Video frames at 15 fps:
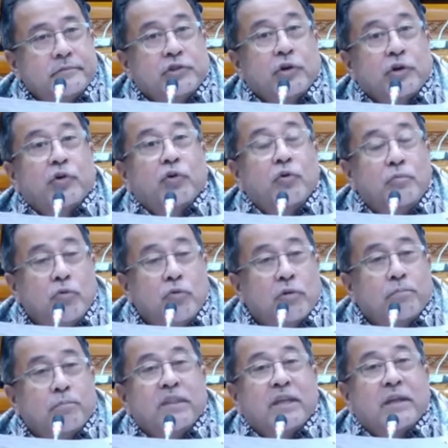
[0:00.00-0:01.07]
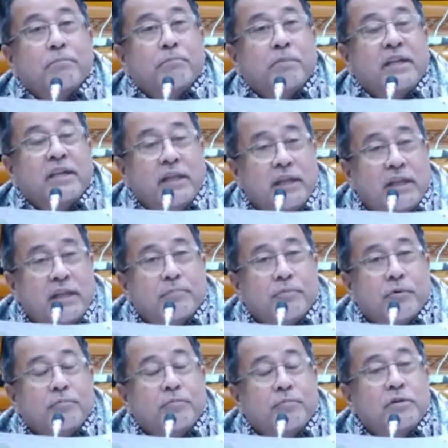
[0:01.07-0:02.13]
Seumur terberdirinya
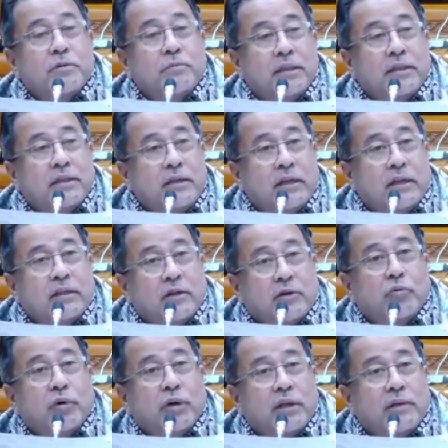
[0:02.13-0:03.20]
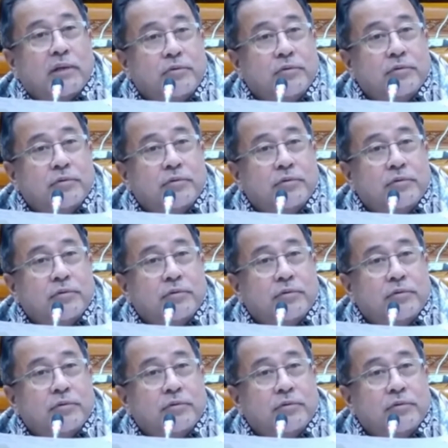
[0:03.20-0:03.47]
Provinsi Banten dari tahun 2000.